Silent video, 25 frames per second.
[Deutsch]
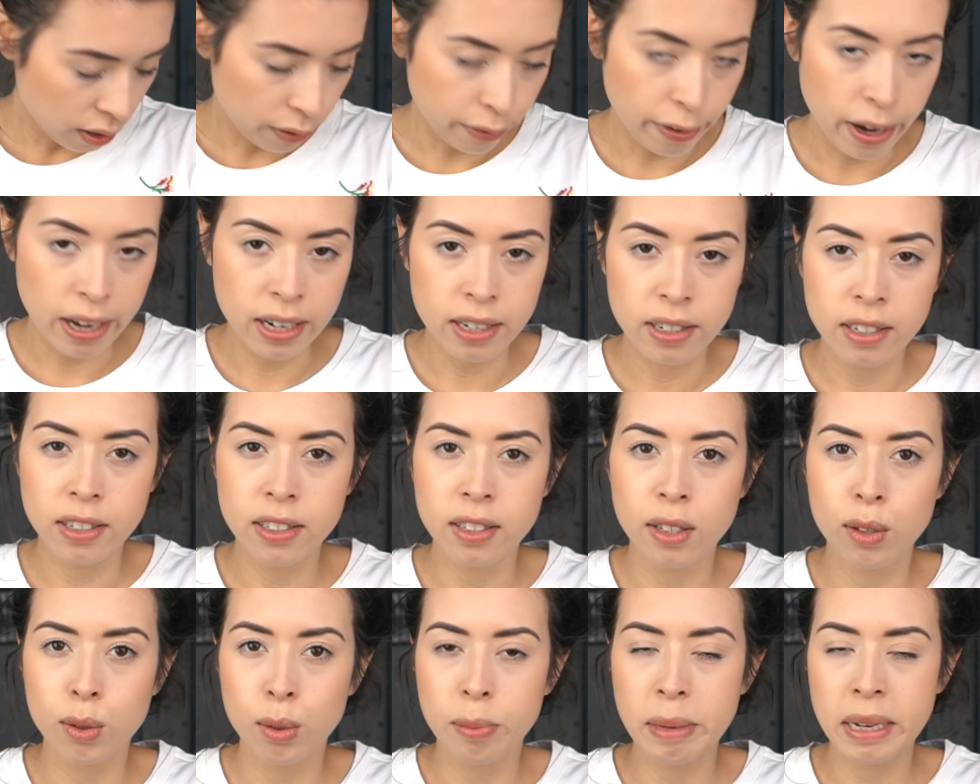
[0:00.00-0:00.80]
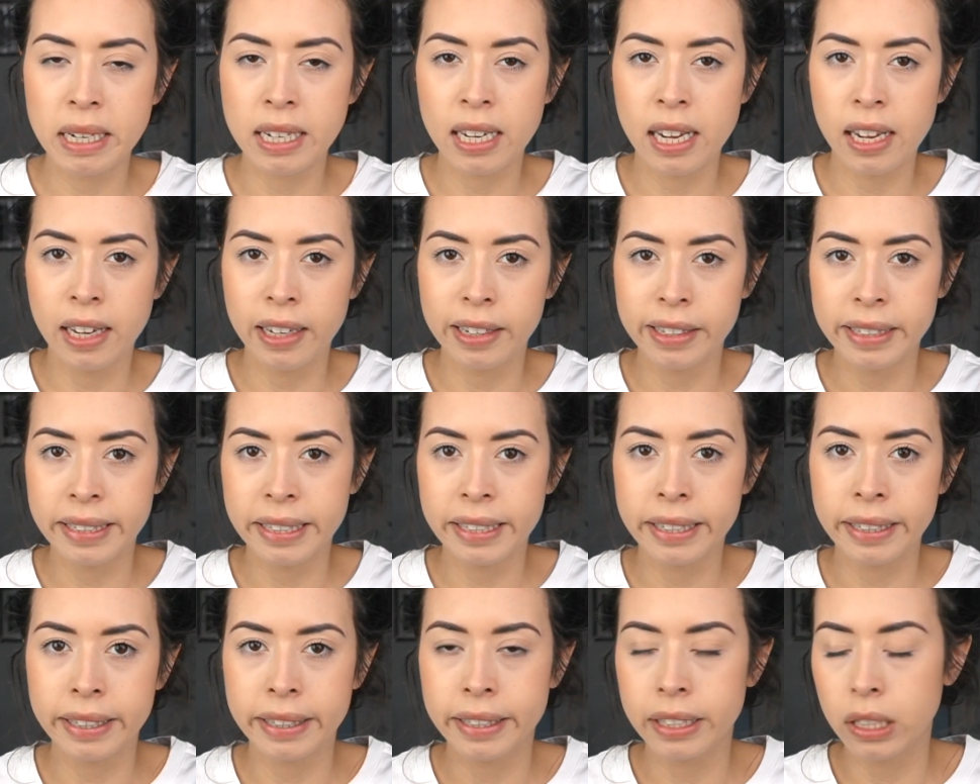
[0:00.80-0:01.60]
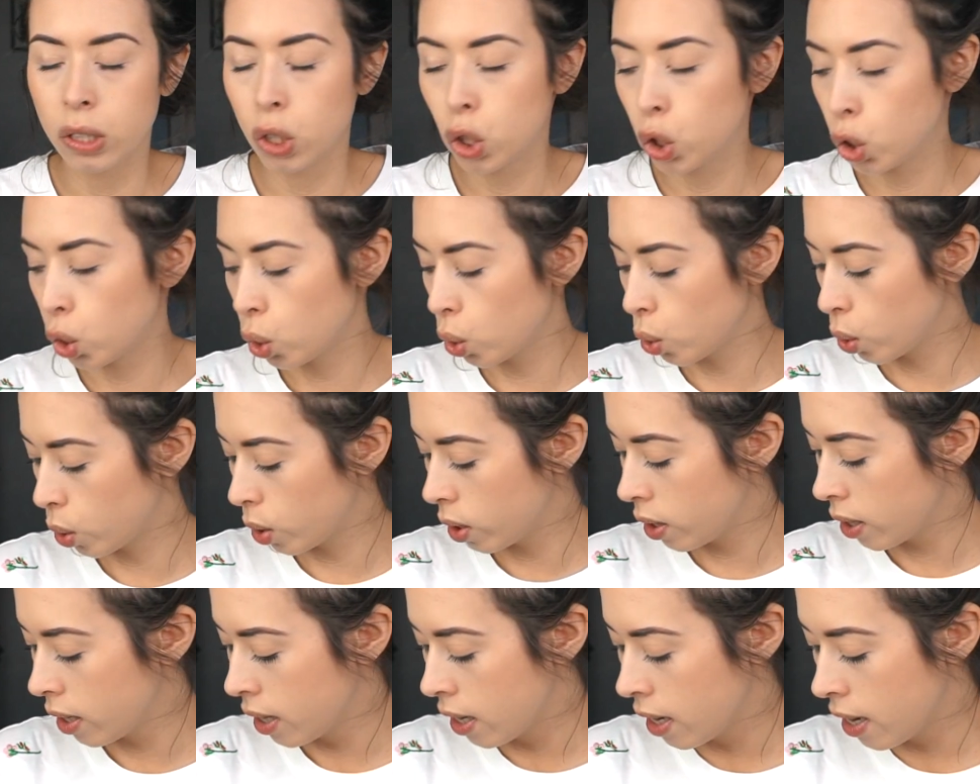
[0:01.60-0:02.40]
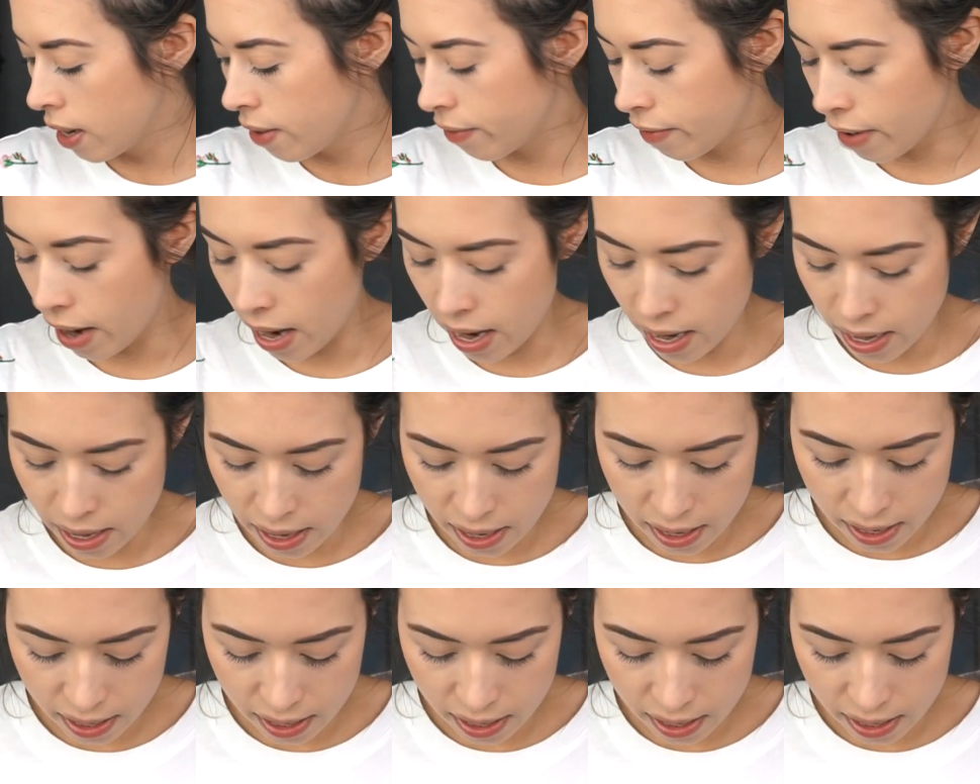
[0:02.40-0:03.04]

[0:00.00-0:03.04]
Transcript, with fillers: Ich fand dieses Oberteil richtig, richtig schön, weil